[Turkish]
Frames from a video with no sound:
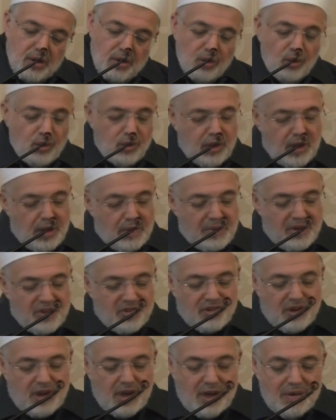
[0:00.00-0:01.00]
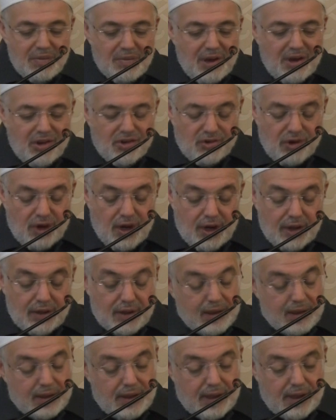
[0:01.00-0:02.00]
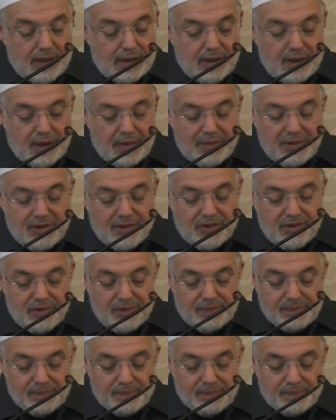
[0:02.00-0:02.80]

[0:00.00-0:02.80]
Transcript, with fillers: okuyamaz, kelime-i şehadeti getiremez.